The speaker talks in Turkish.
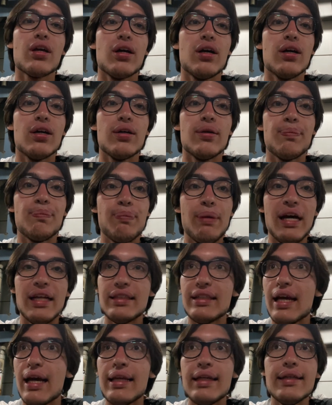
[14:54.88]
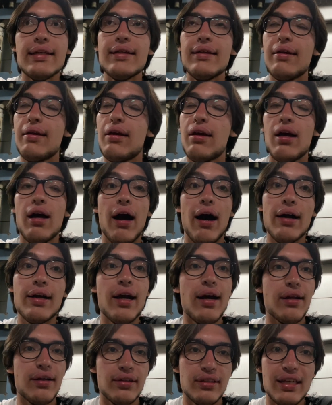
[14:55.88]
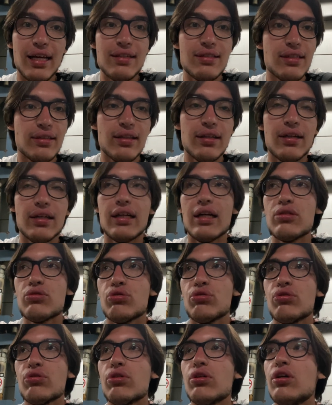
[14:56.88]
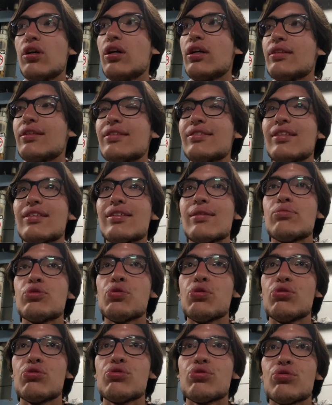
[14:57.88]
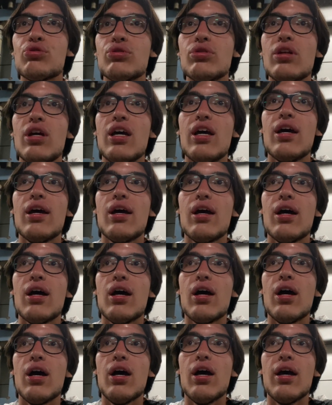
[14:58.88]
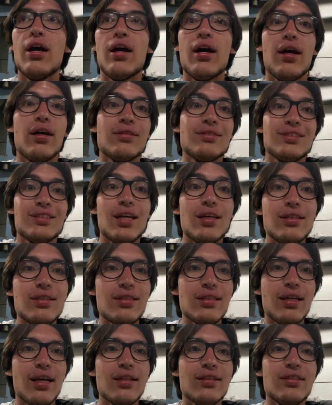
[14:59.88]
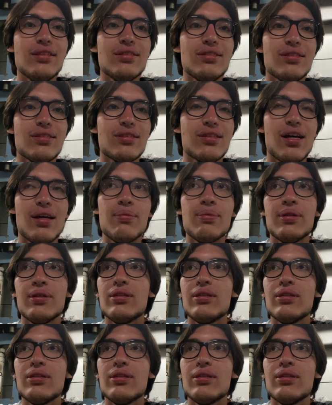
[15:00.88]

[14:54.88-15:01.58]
Ee, ben yani akar. Gerçekten akar. Çünkü nasıl desem şöyle düşünün sadece kendinizsiniz abi.